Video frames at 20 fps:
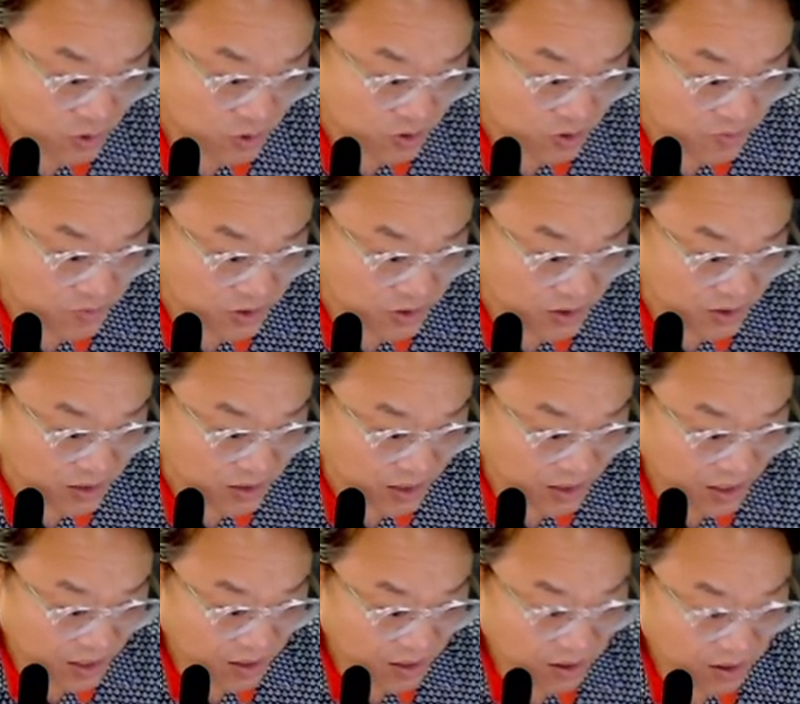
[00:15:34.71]

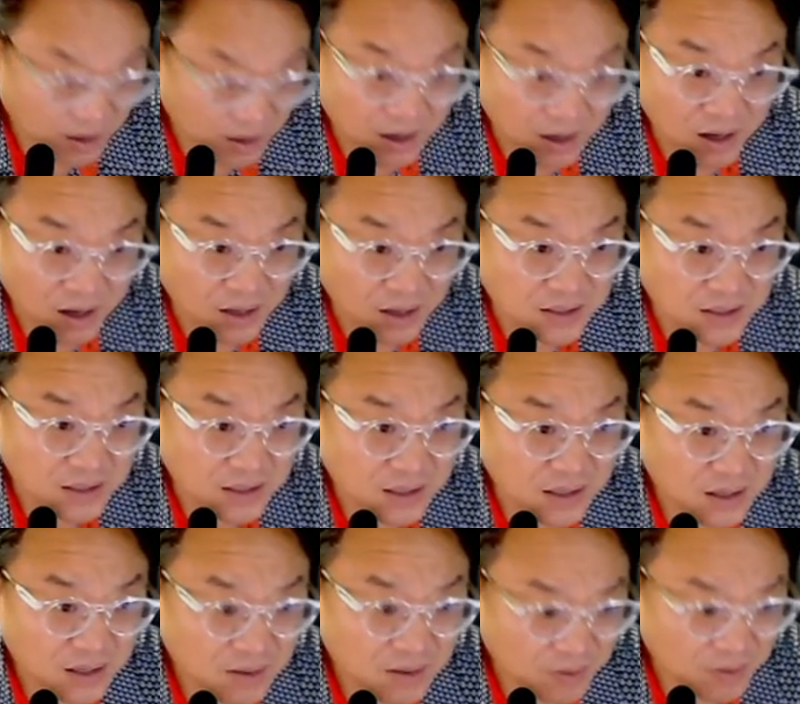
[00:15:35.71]
수급은
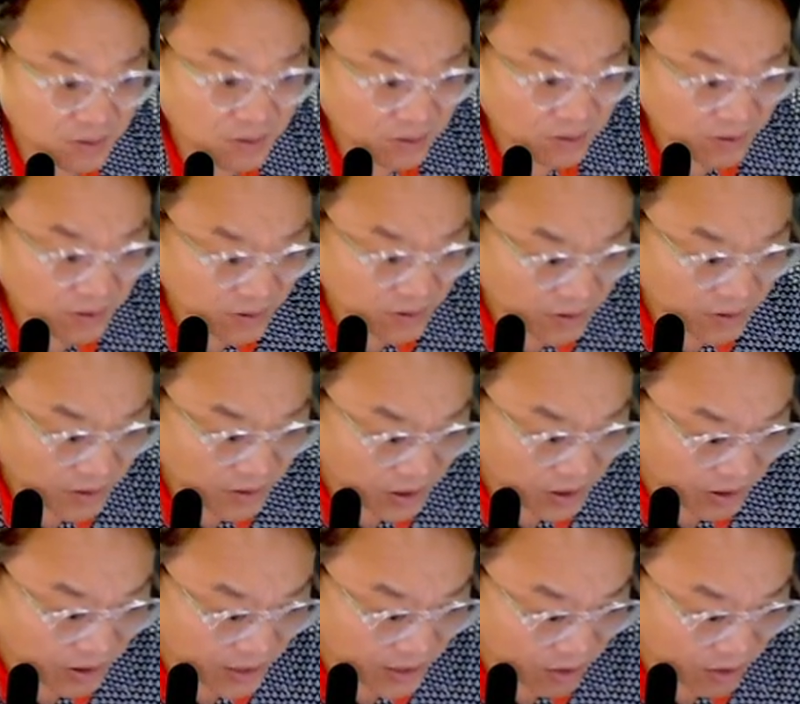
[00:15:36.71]
어,
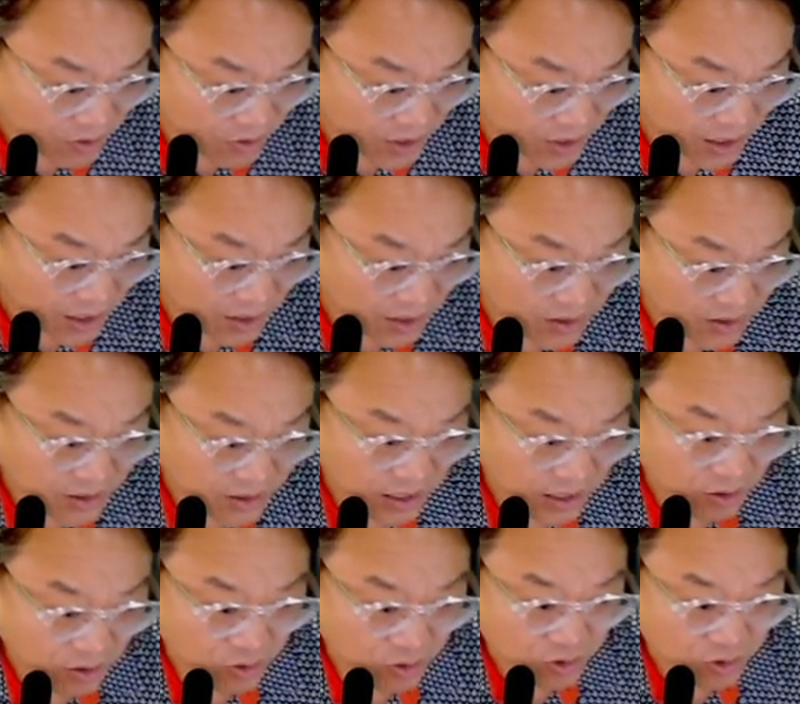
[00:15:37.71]
기관 외국인